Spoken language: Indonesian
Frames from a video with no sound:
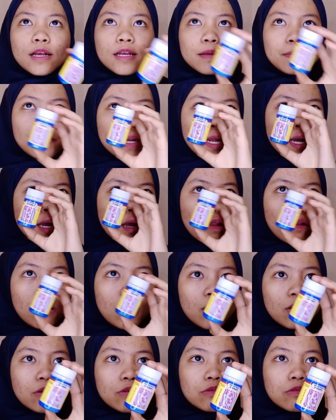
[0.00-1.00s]
gimana kalau
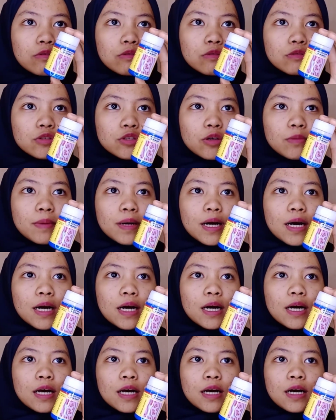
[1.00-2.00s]
aku coba
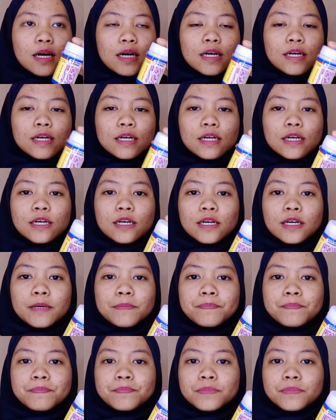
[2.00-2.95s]
um,